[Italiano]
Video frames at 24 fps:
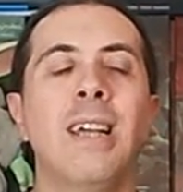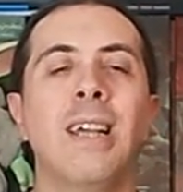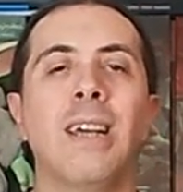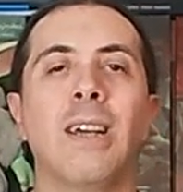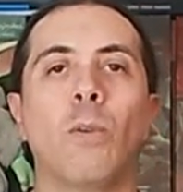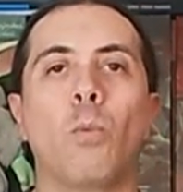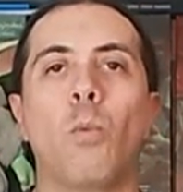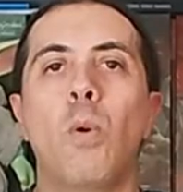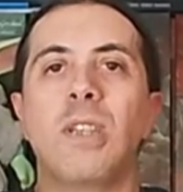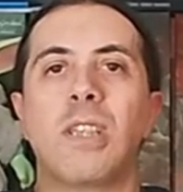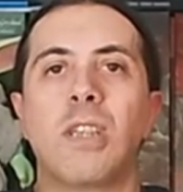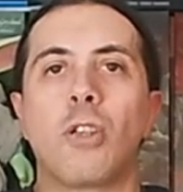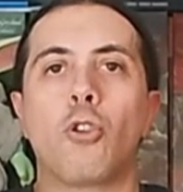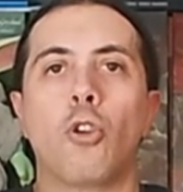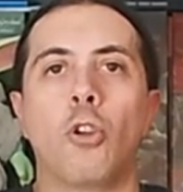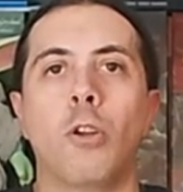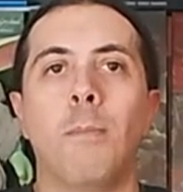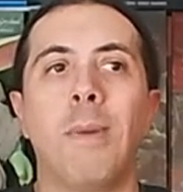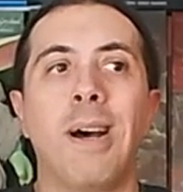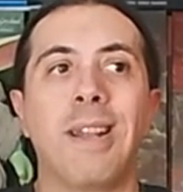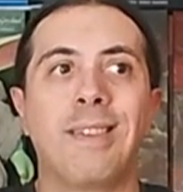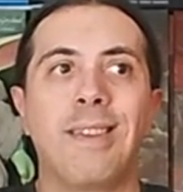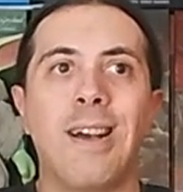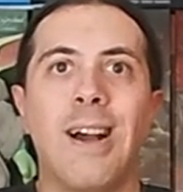queste sono
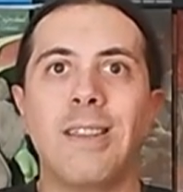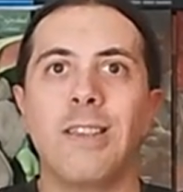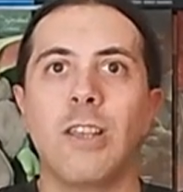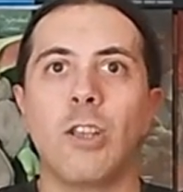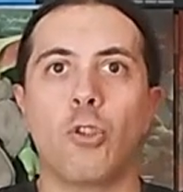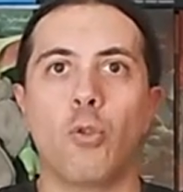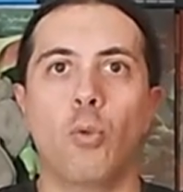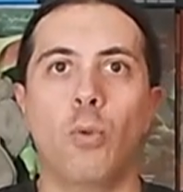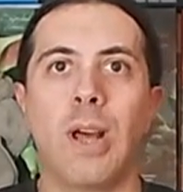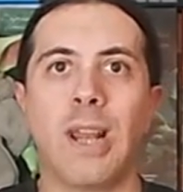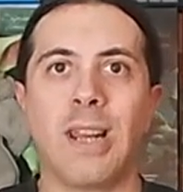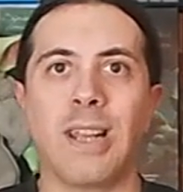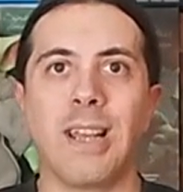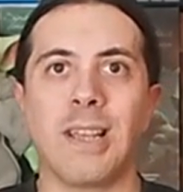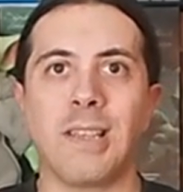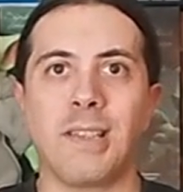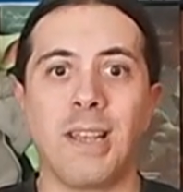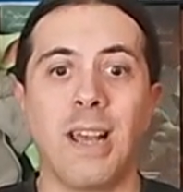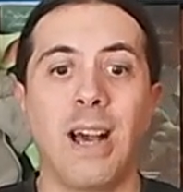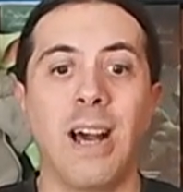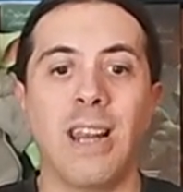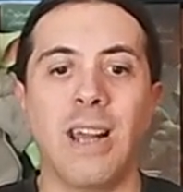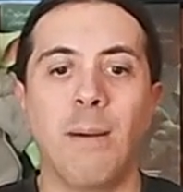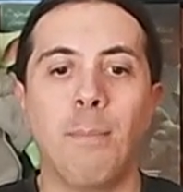battaglie su larga scala,